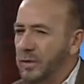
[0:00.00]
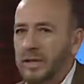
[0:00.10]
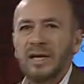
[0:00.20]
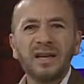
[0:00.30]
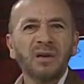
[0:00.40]

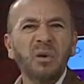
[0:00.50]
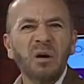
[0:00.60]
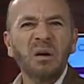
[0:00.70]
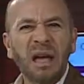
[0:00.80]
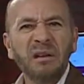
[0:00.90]
Sí, y
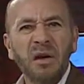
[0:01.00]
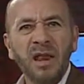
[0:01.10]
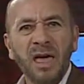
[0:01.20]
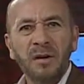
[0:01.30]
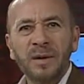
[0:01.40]
luego, ay,
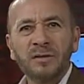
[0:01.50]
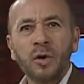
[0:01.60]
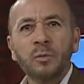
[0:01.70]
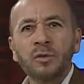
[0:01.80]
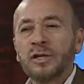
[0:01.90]
nada más,
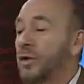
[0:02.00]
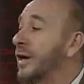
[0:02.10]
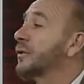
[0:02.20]
como si yo le